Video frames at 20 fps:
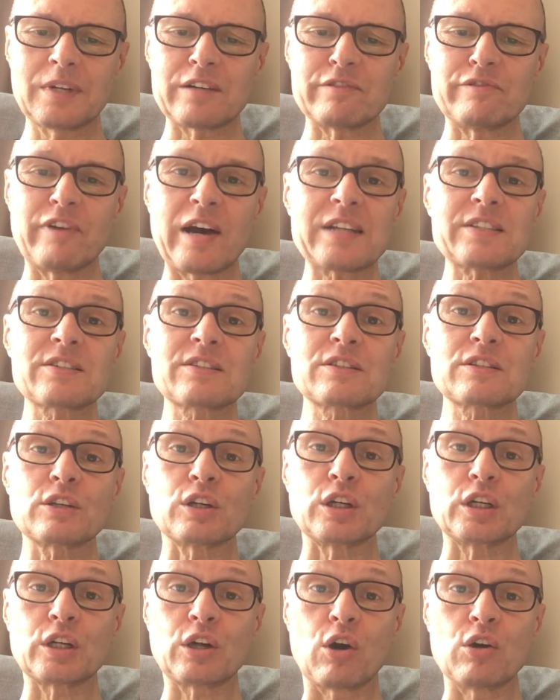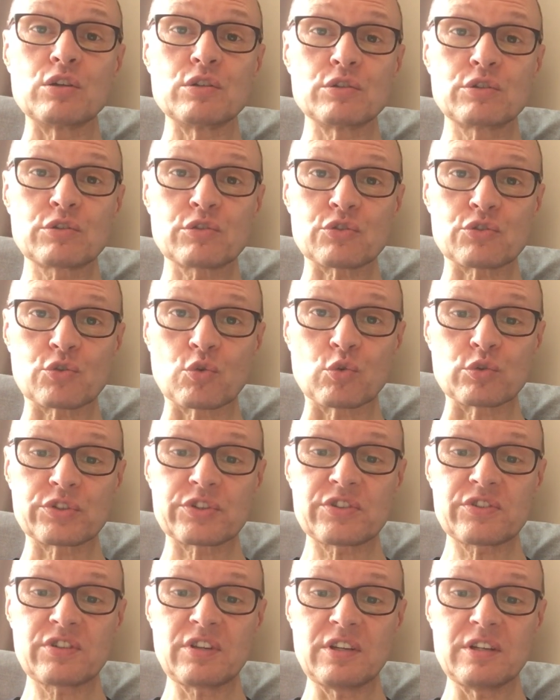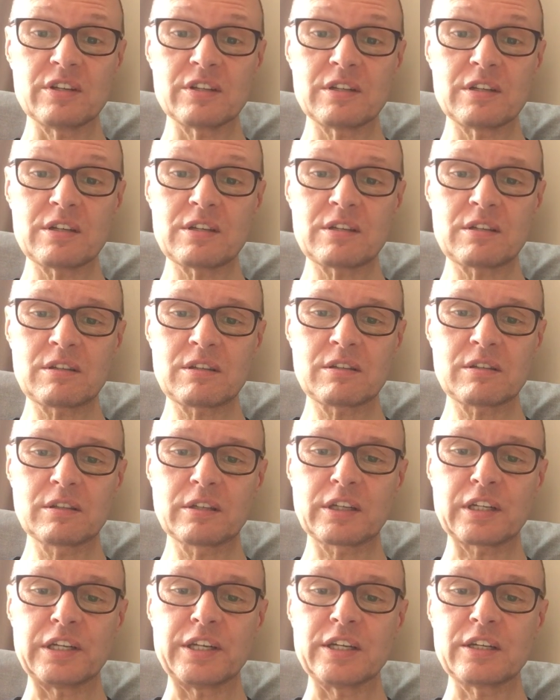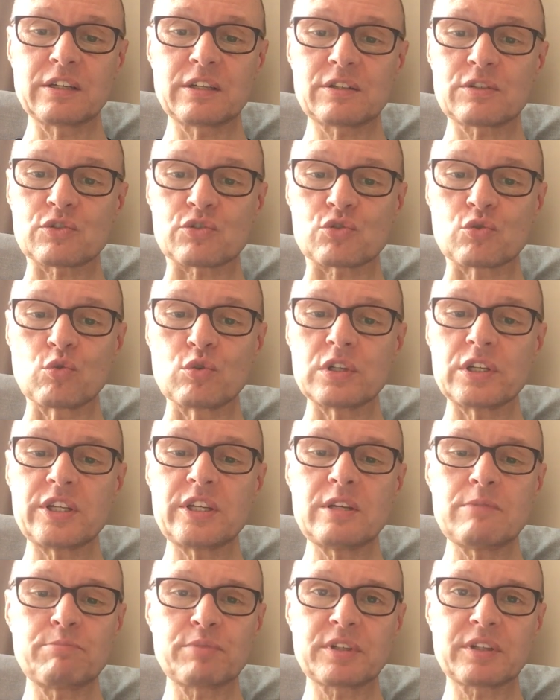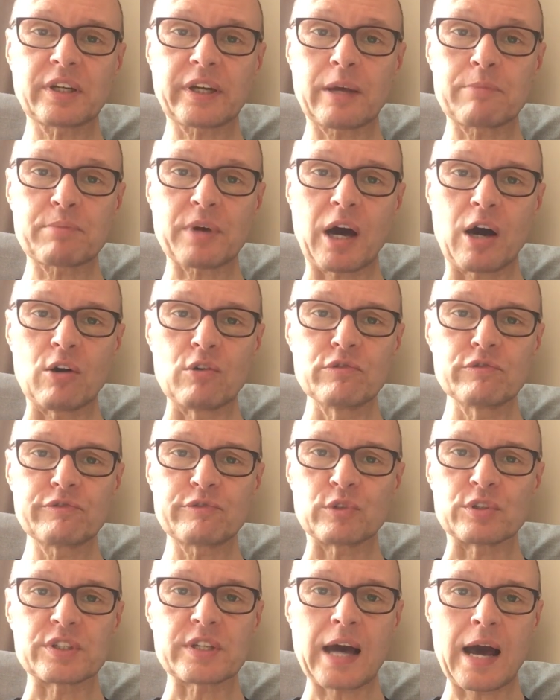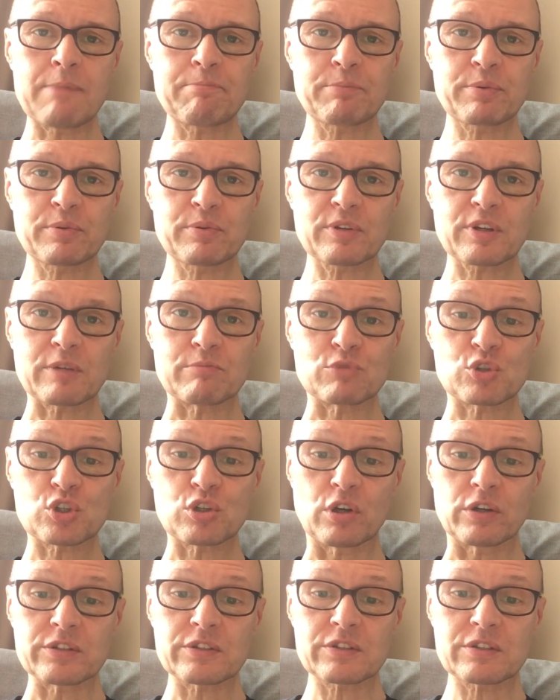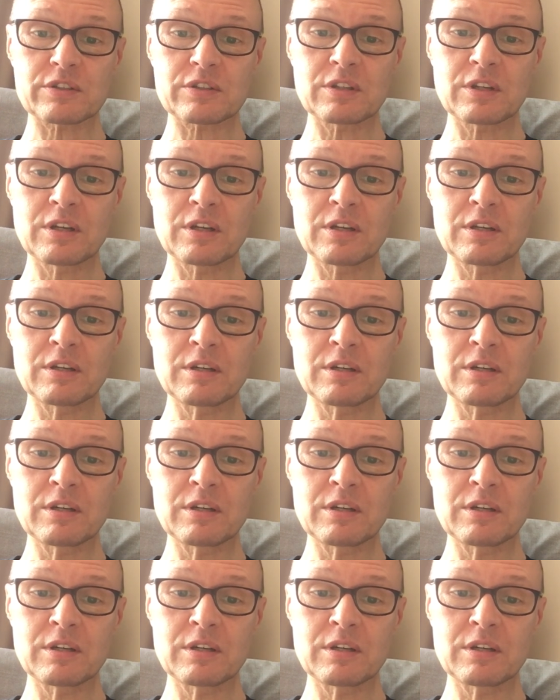Was rollt so zierlich, klingt so lieb Trepp auf und ab im Schloss?